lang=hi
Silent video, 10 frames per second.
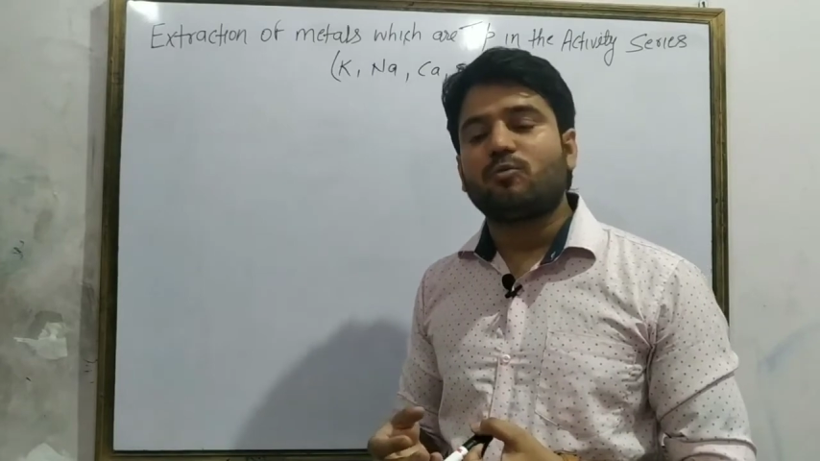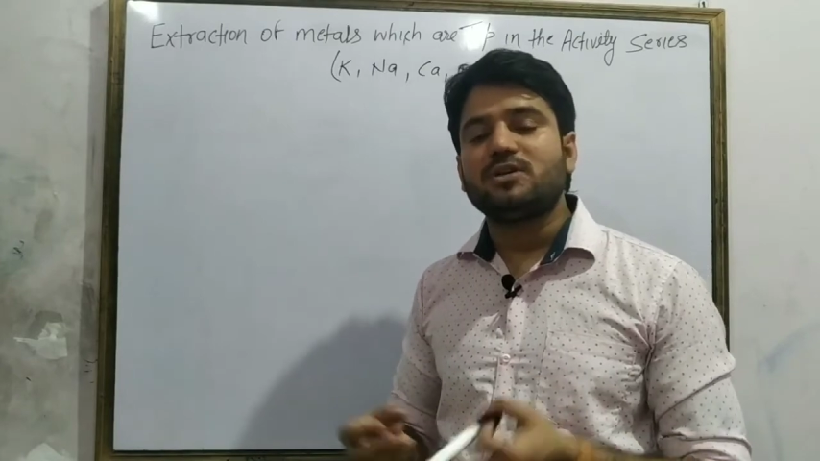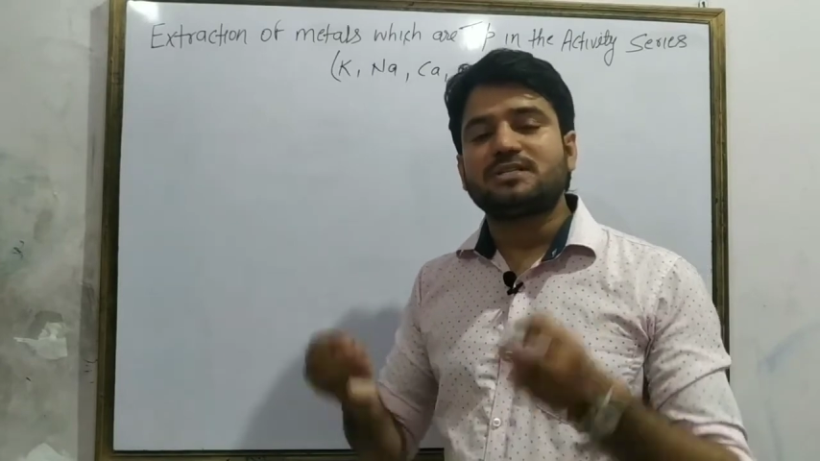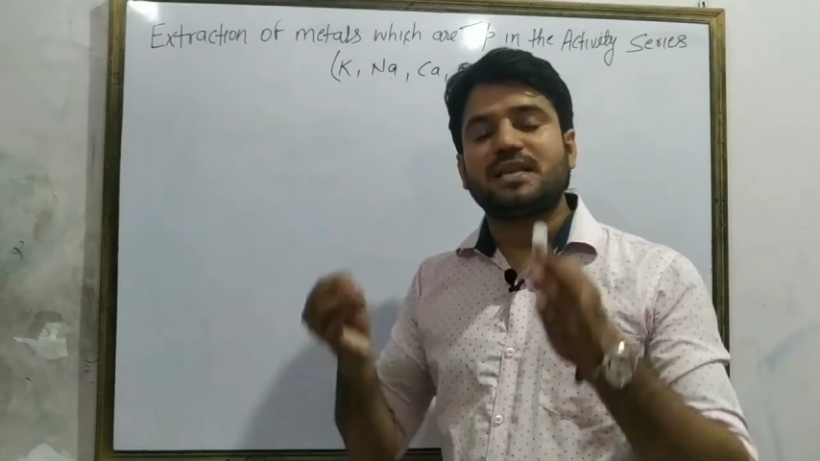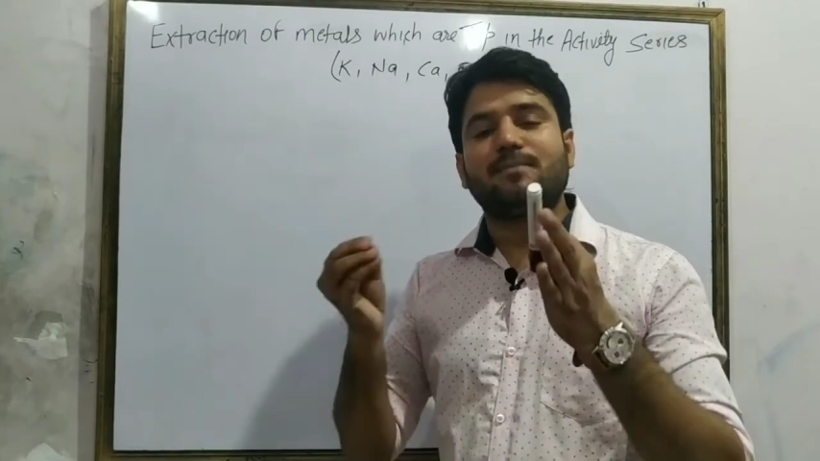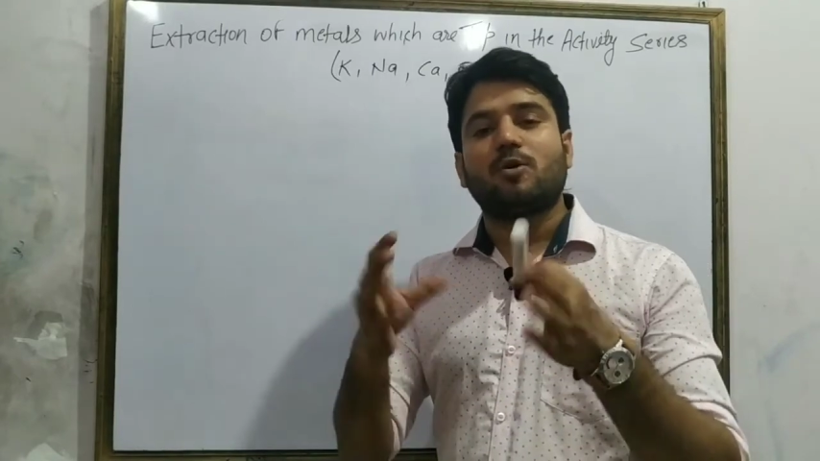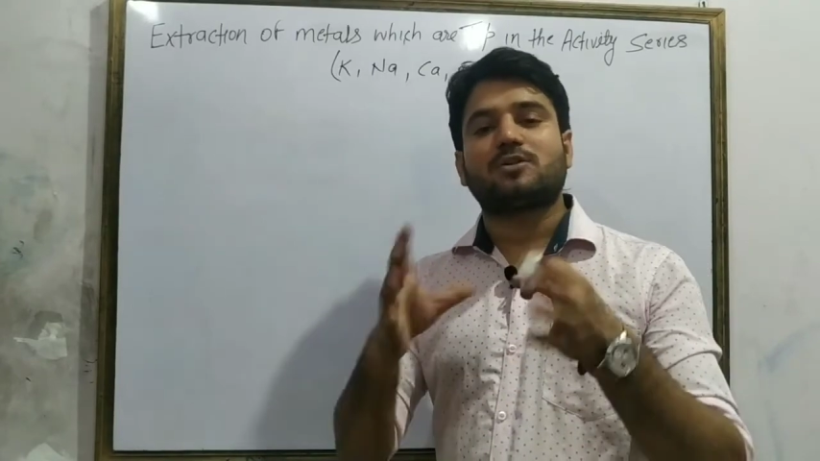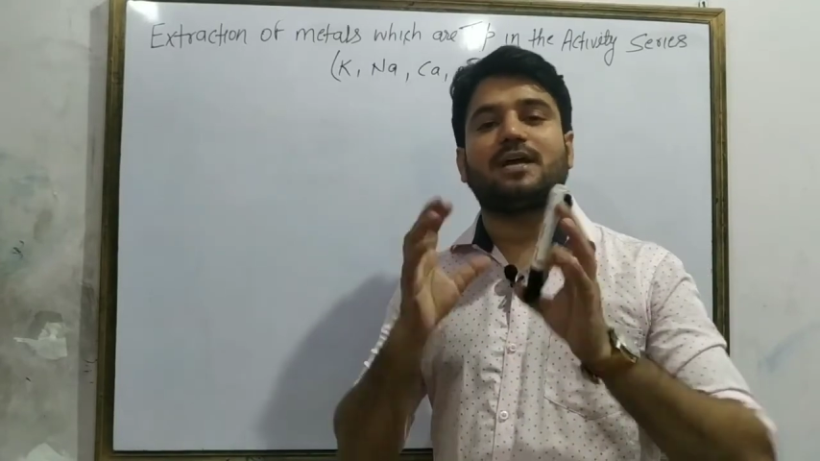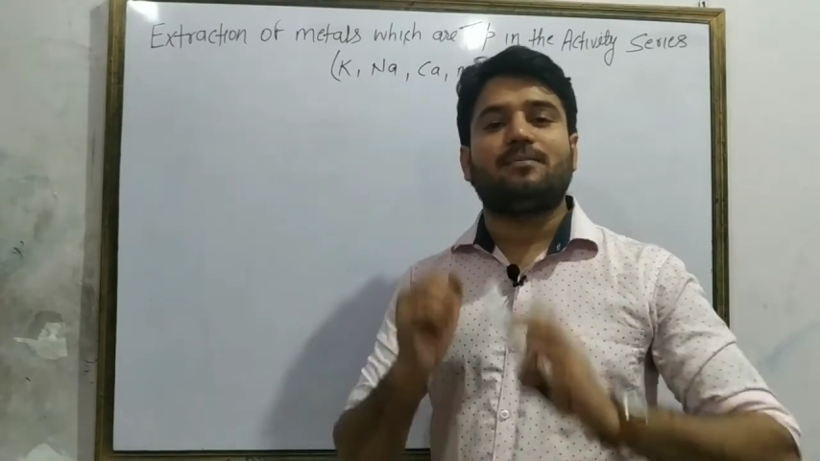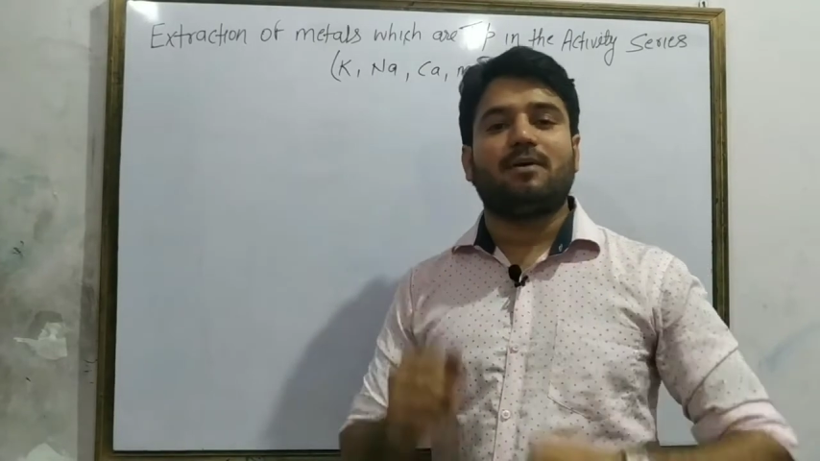वो स्टेबल
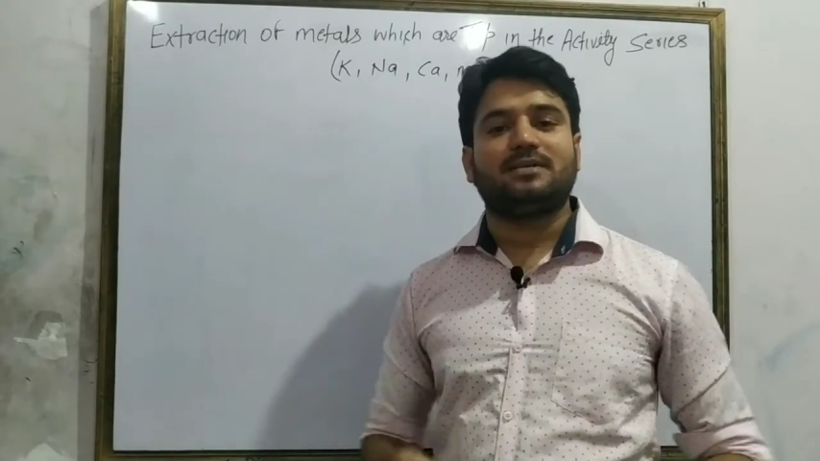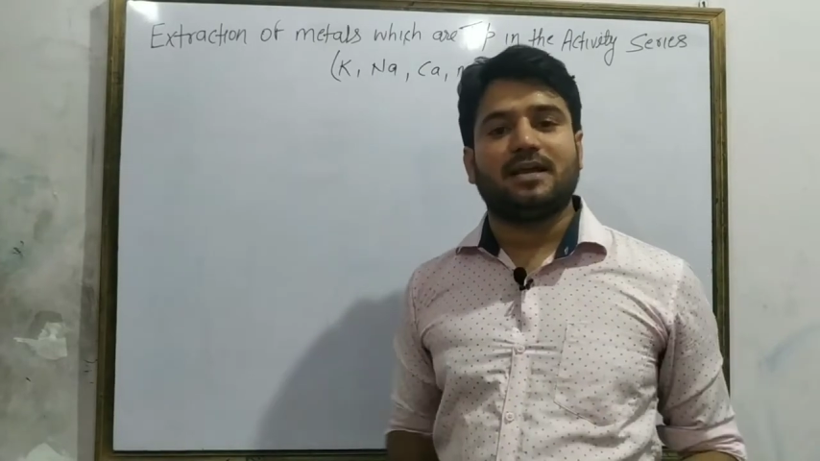ऑक्साइड बन